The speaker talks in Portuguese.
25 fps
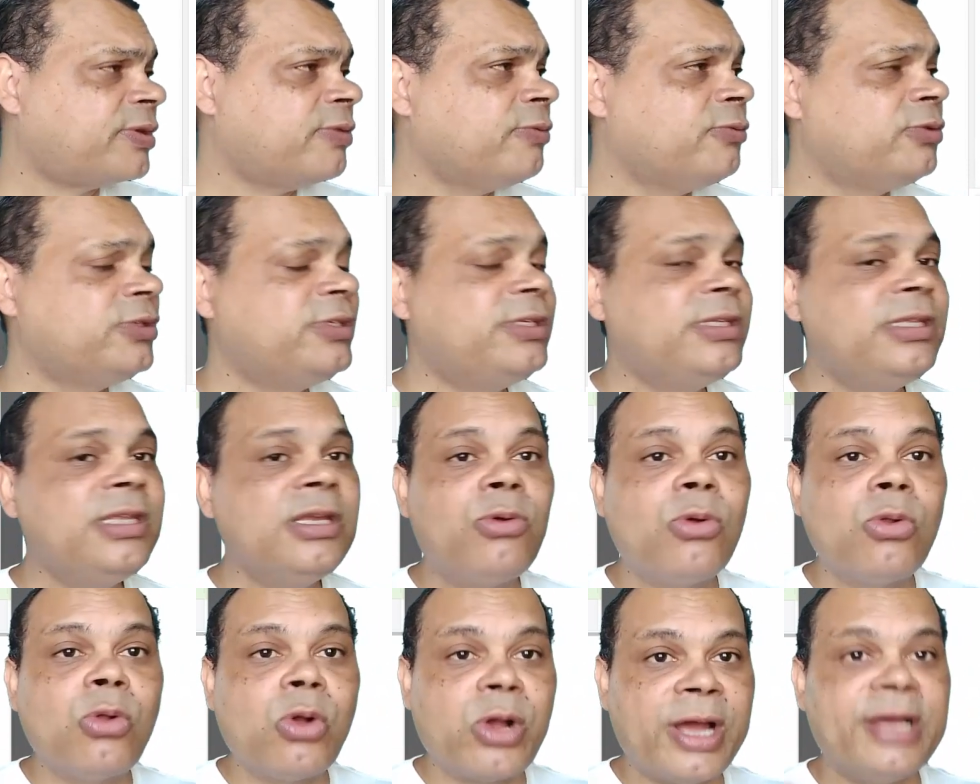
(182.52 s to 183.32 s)
você tem
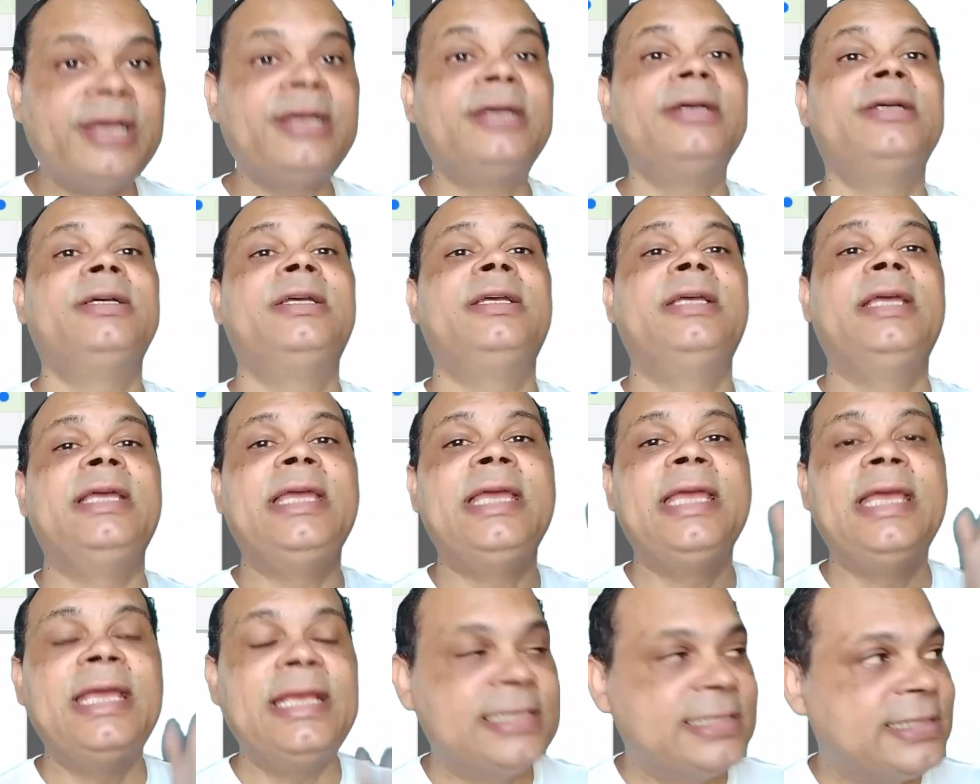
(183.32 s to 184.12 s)
que colocar
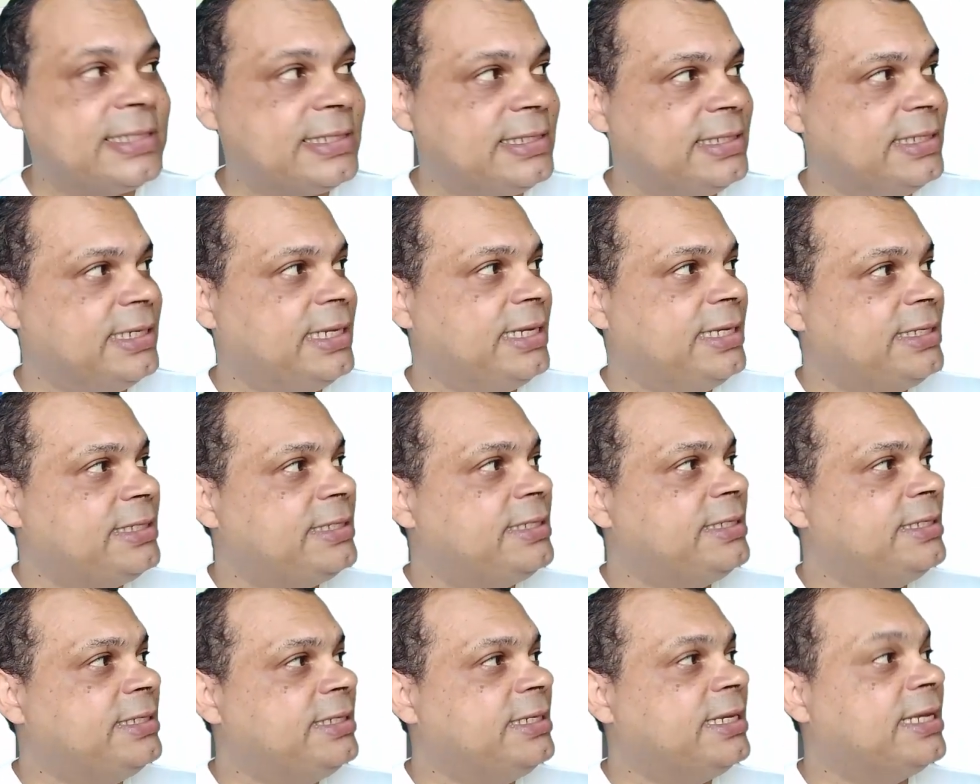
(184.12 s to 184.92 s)
esse,
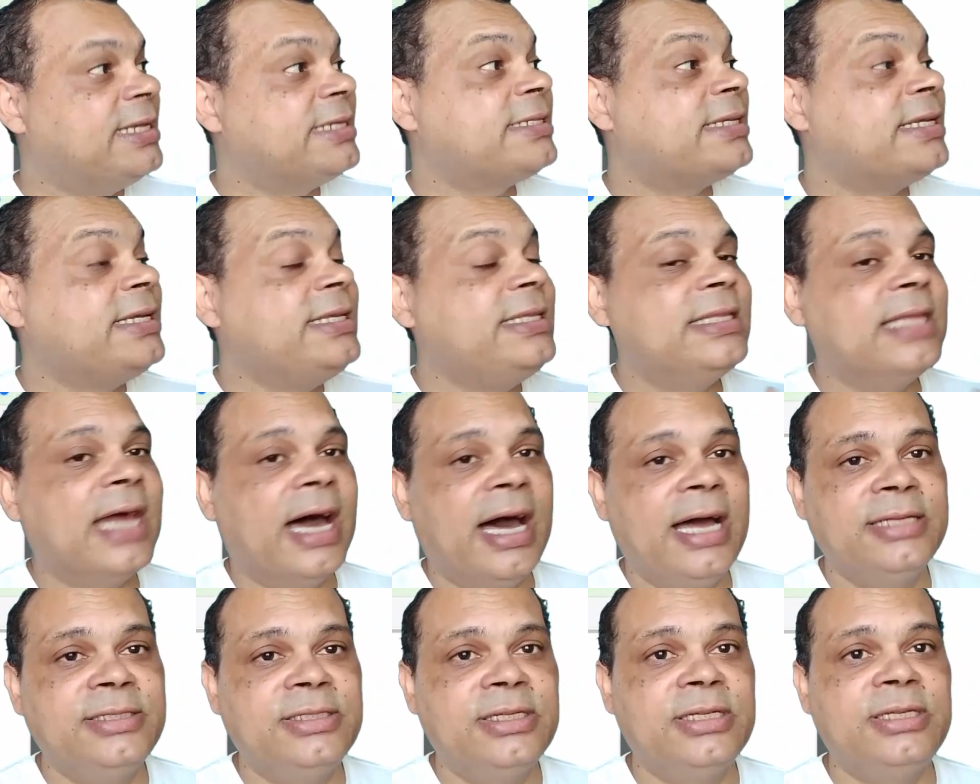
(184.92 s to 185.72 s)
esse, essa
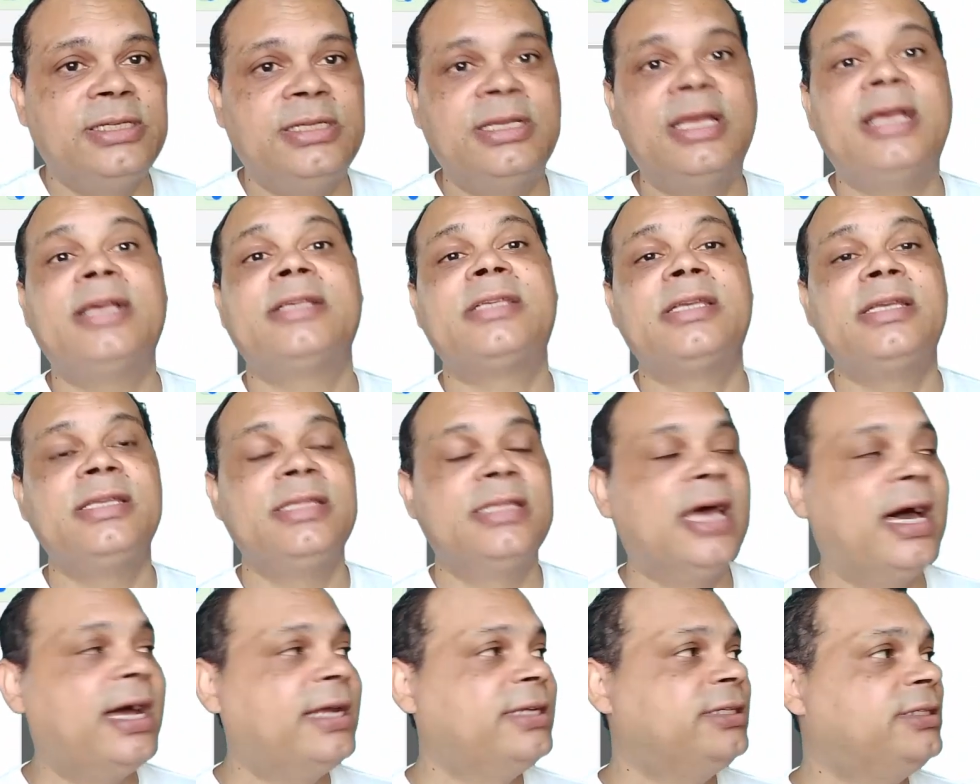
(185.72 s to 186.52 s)
idade aí, essa
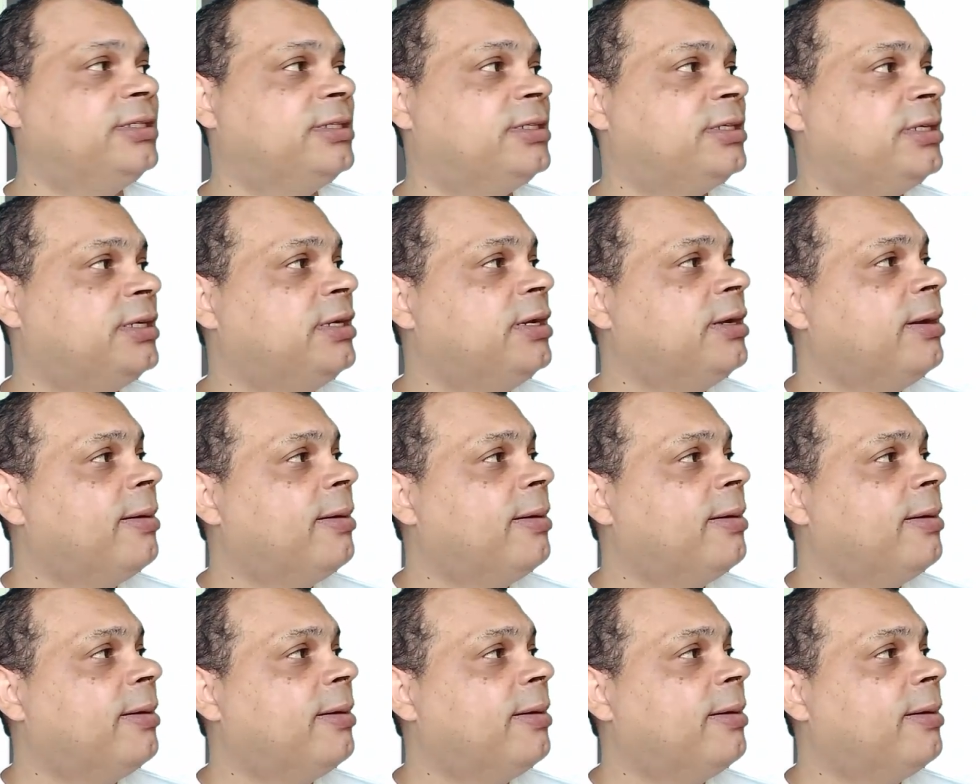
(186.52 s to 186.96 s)
idade.